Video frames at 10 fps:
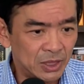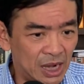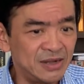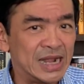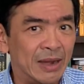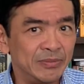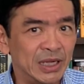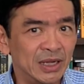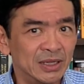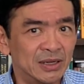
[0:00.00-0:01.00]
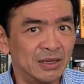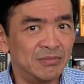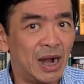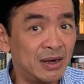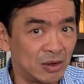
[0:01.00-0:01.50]
kết nạp những cái người
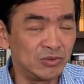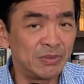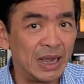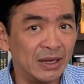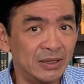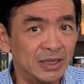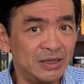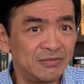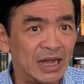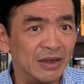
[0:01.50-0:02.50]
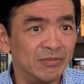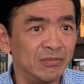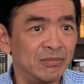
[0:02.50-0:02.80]
mở rộng cái mạng lưới và